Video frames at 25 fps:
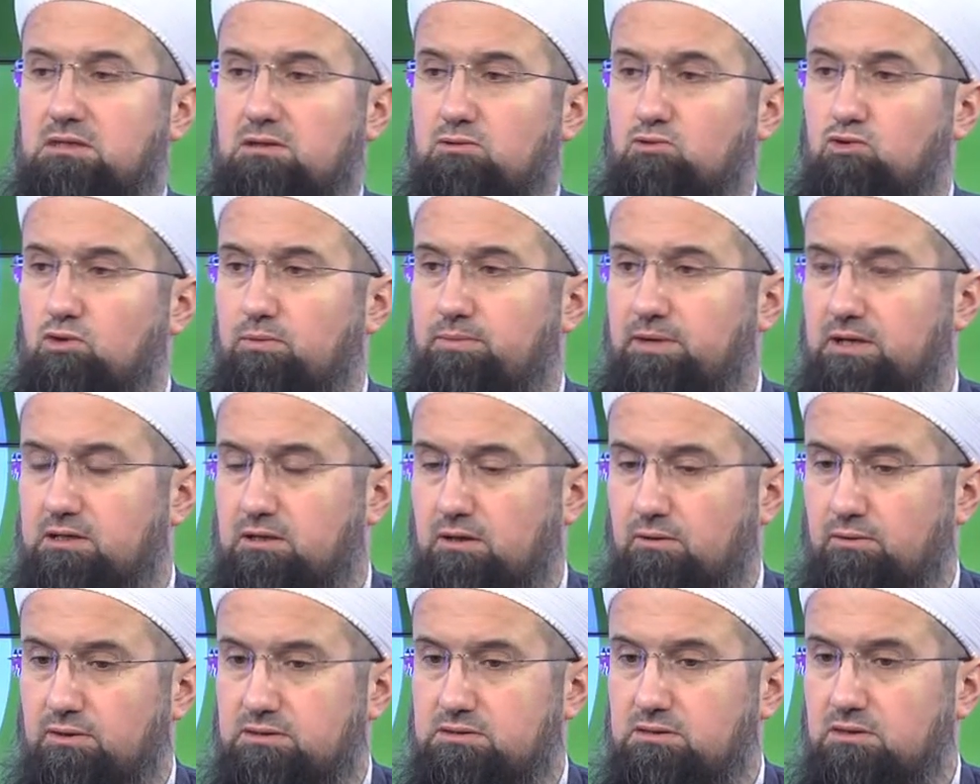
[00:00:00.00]

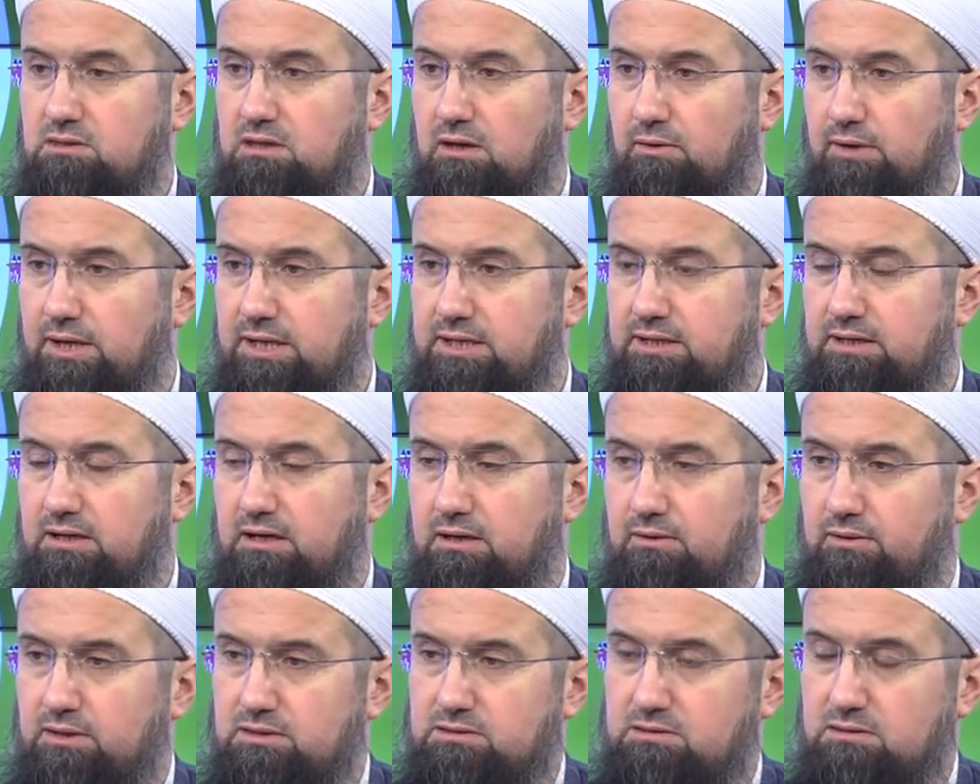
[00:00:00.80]
göbek havası
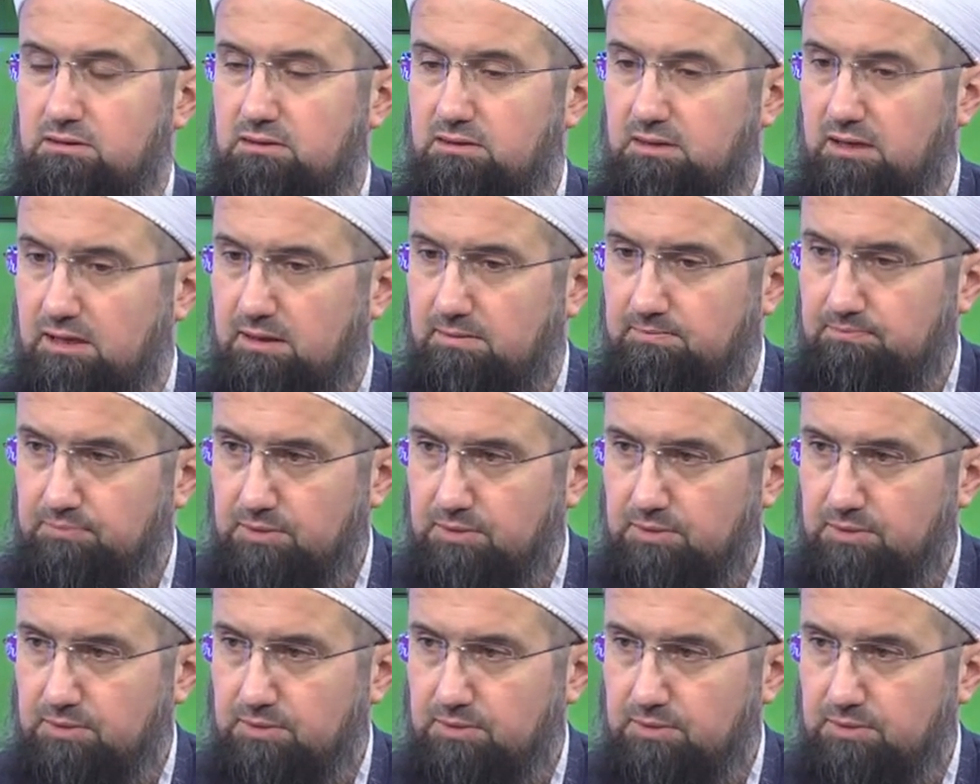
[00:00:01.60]
tavarına havasında